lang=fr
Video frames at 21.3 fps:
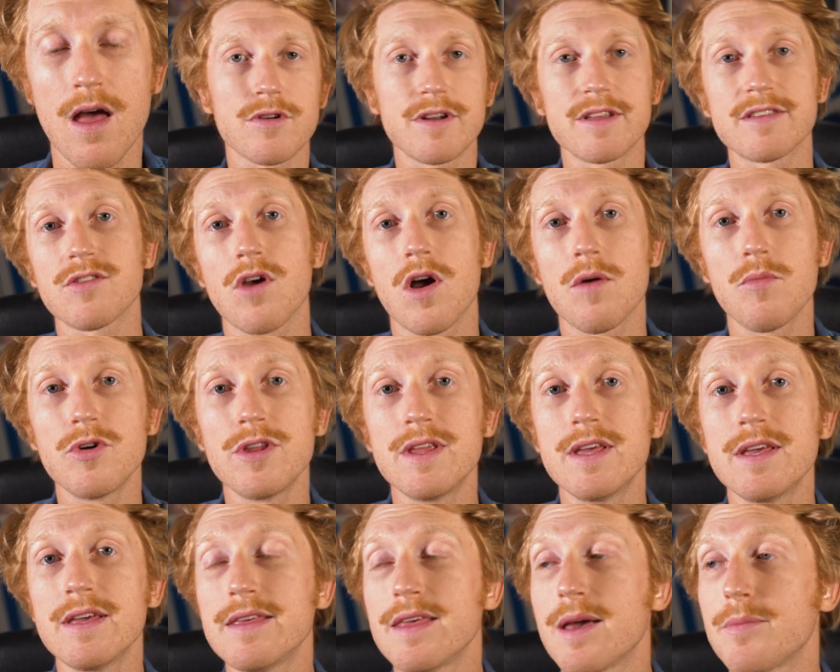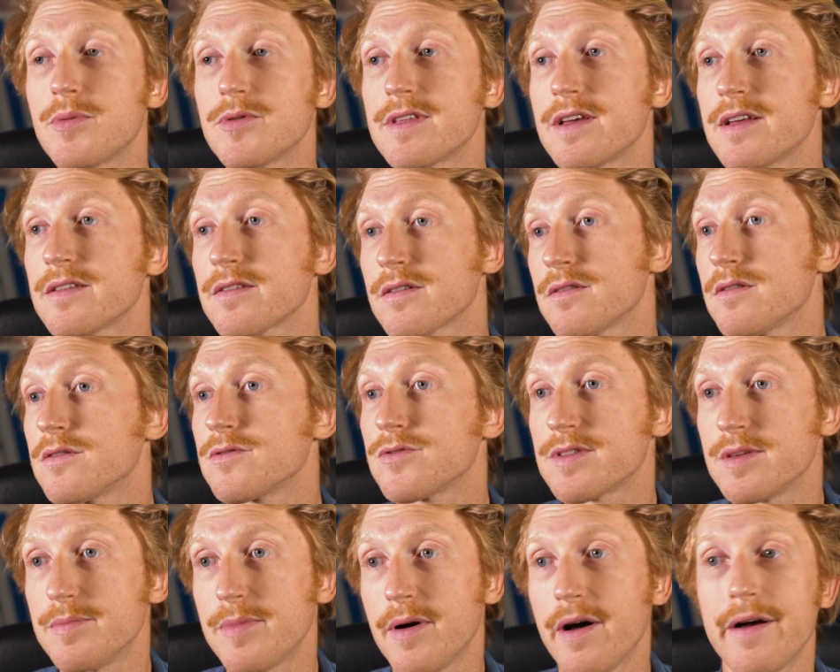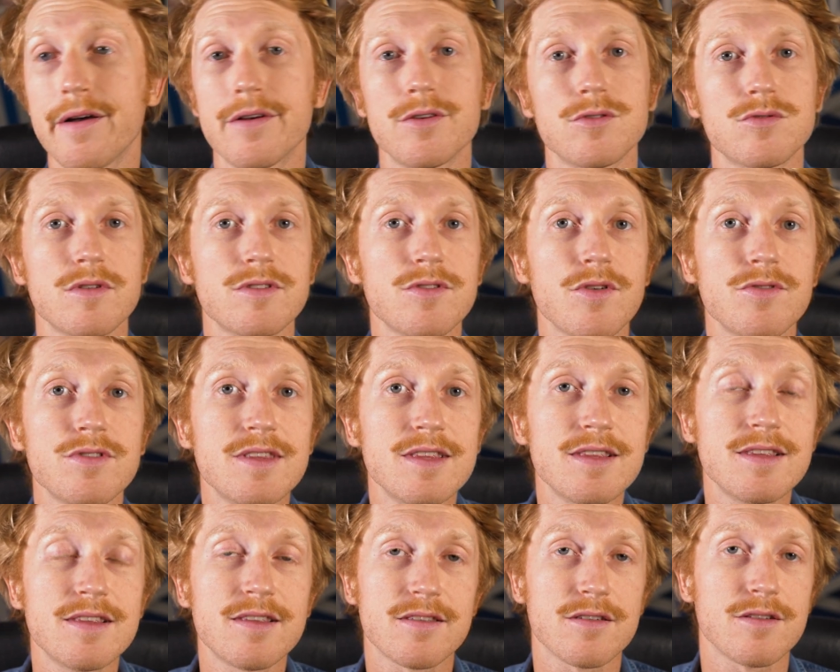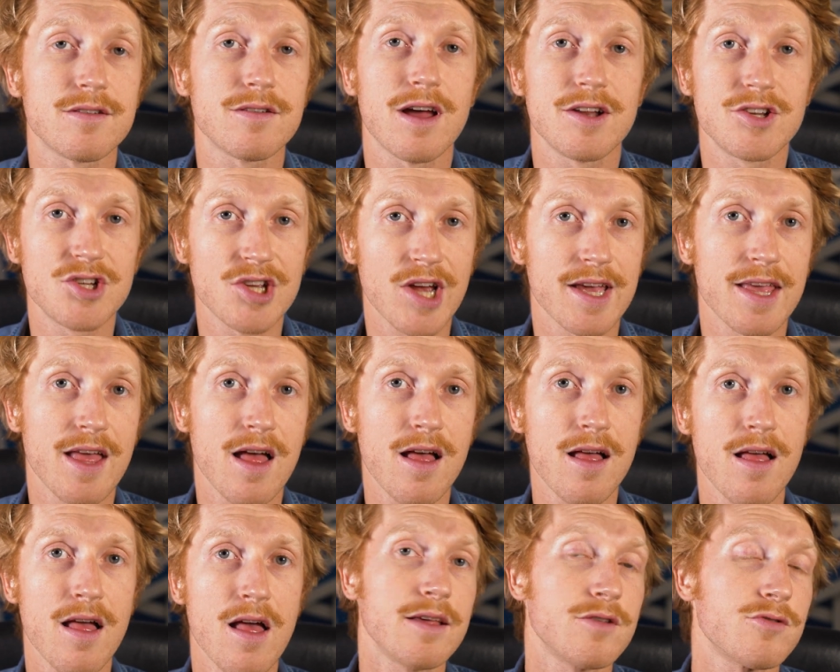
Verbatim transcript: Sur les 100 abonnés, il y a peut-être, euh, je sais pas, 70 Algériens.